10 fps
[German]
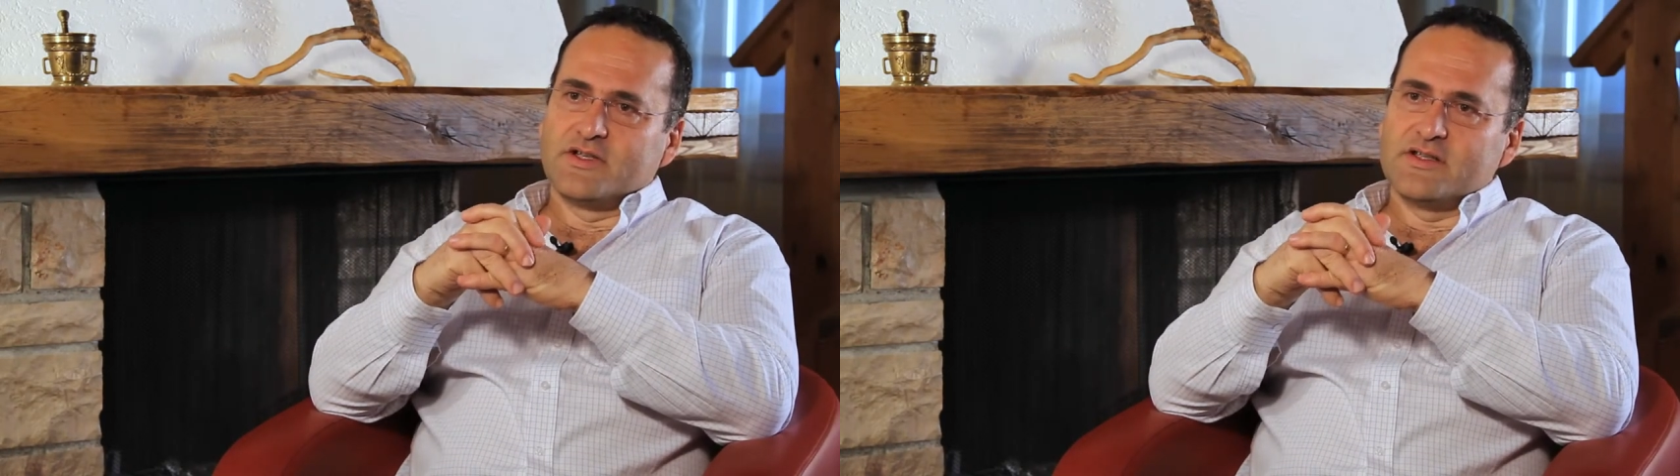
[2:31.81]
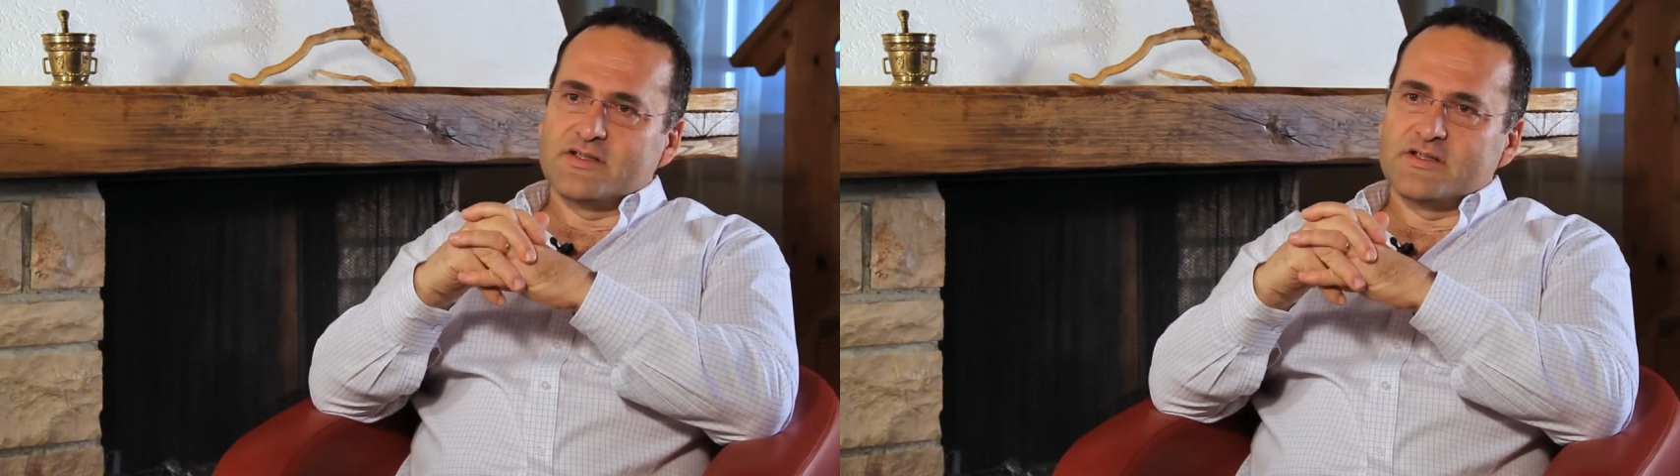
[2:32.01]

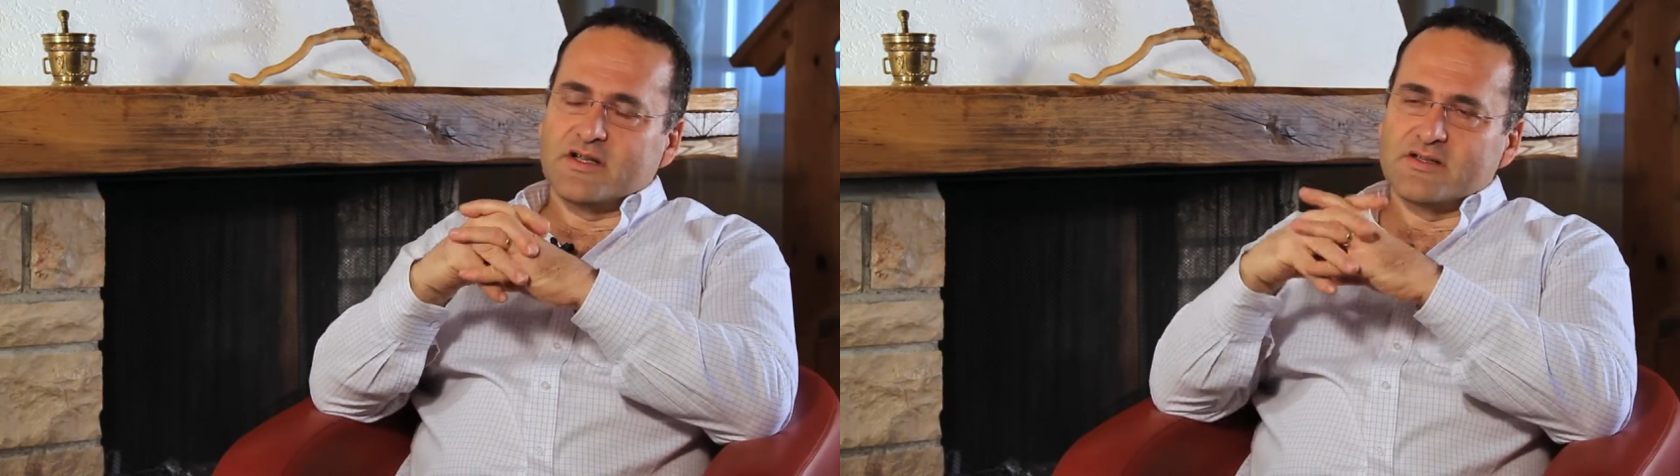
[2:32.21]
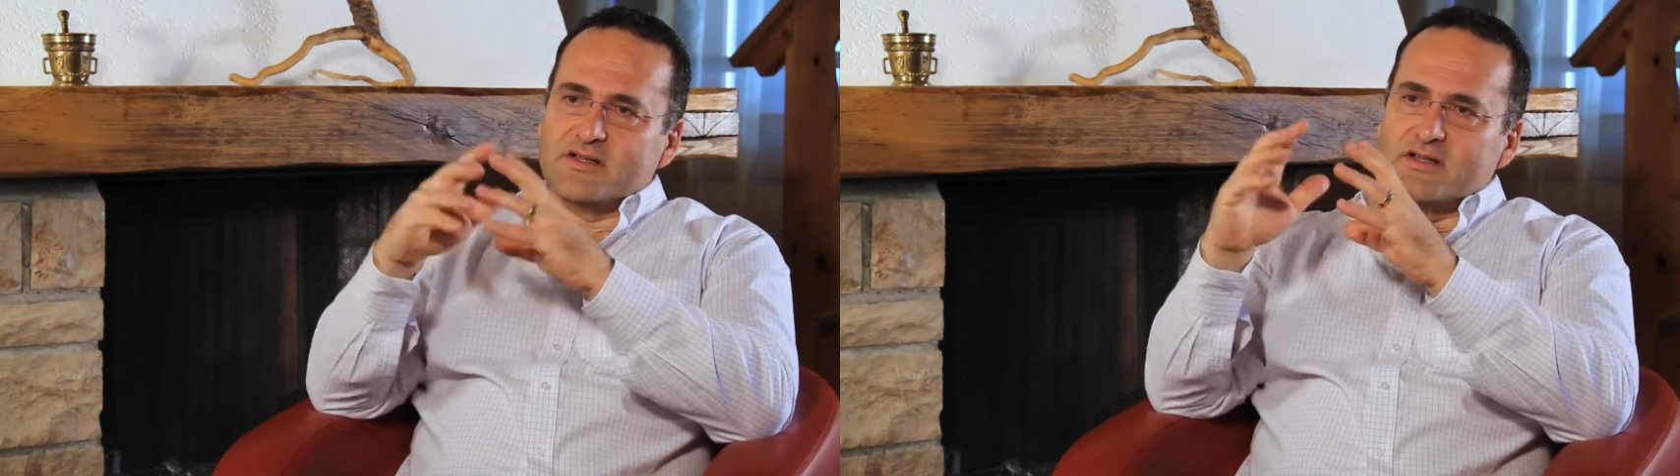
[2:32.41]
Dies,
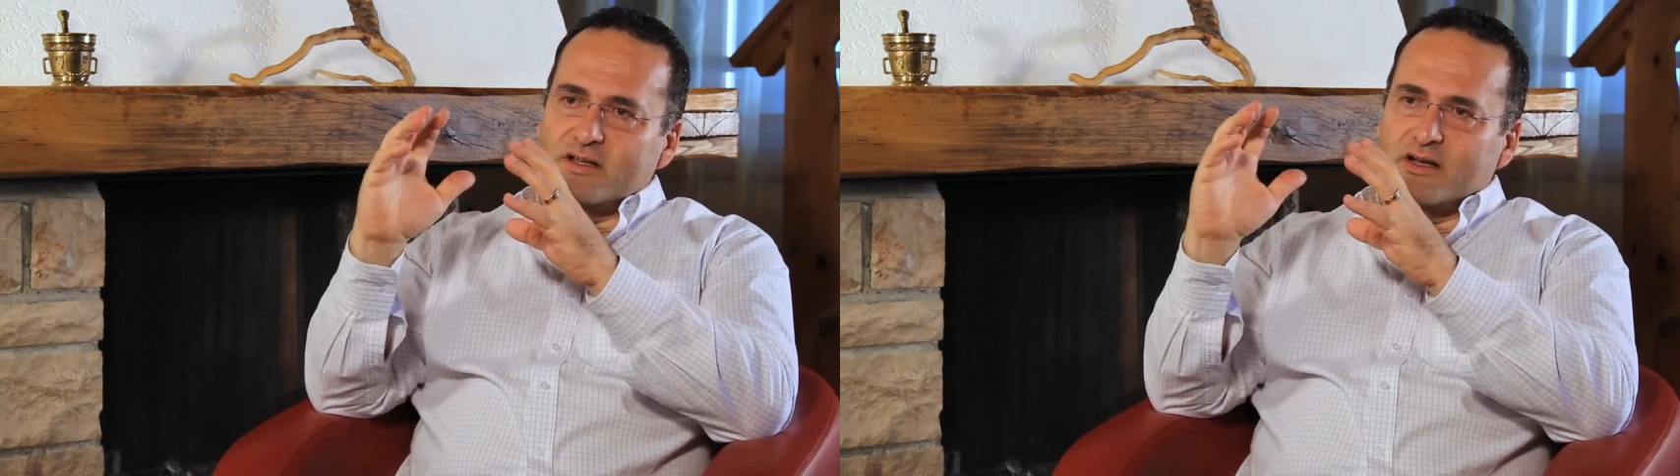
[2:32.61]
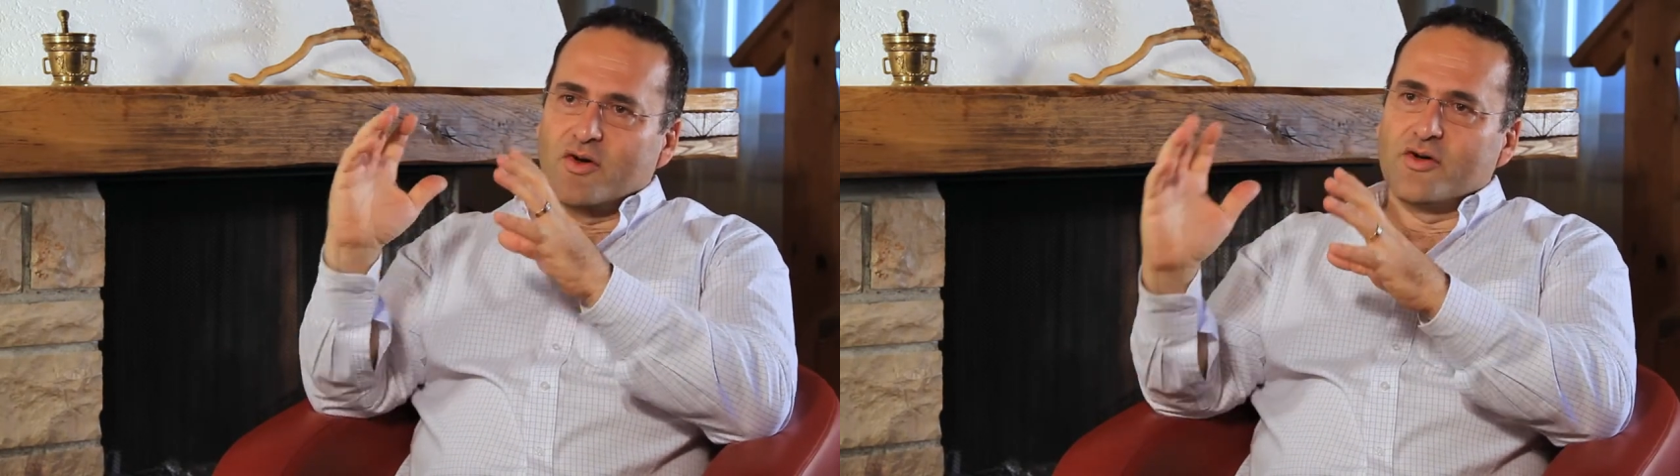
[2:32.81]
das sind
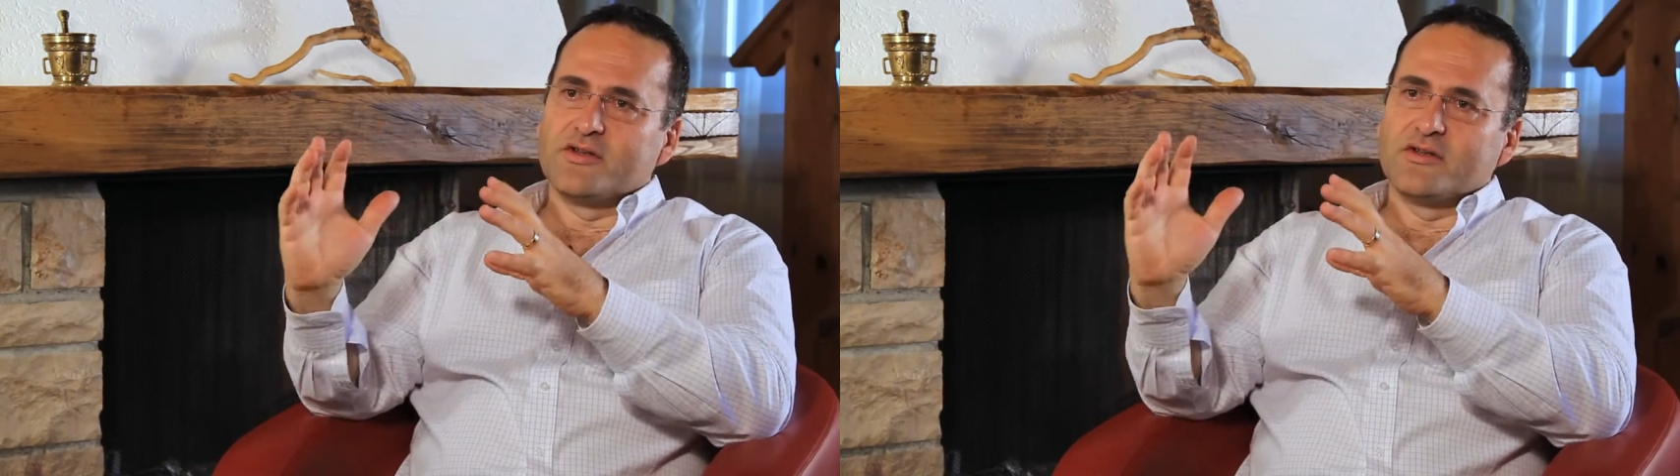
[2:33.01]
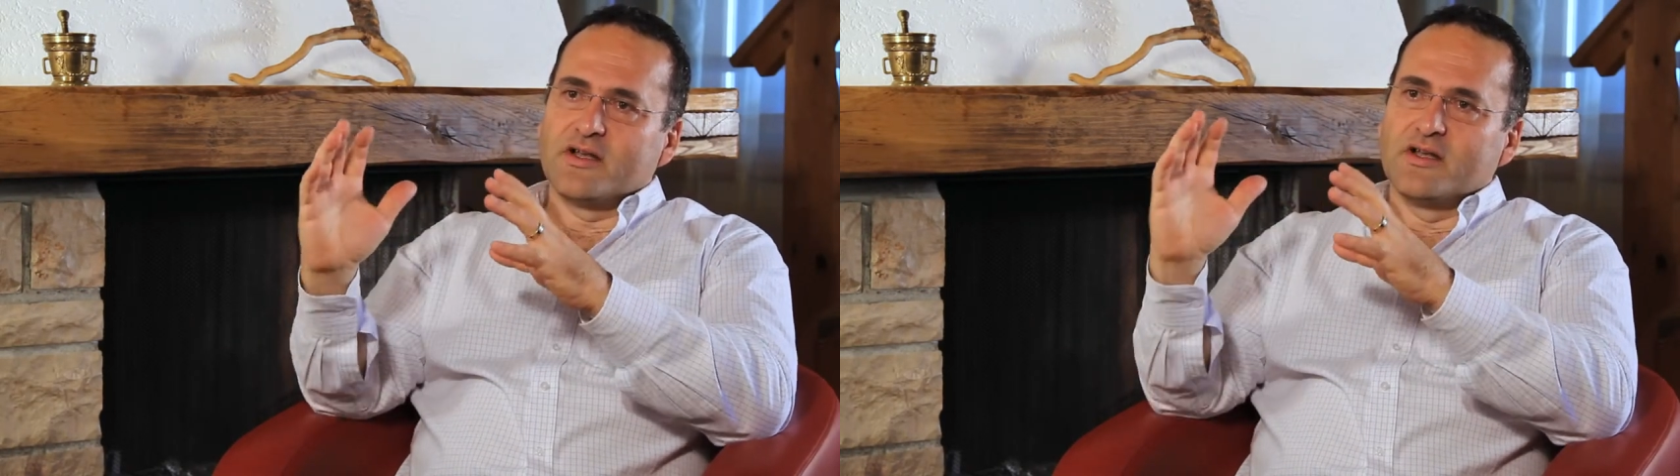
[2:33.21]
die
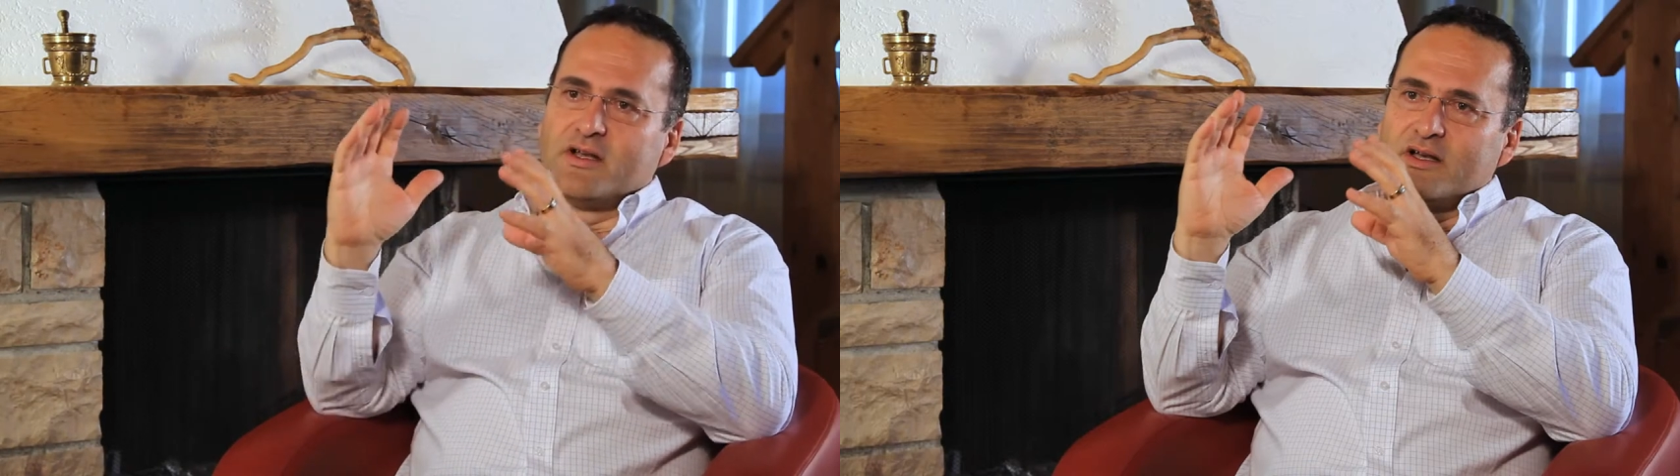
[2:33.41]
Leute,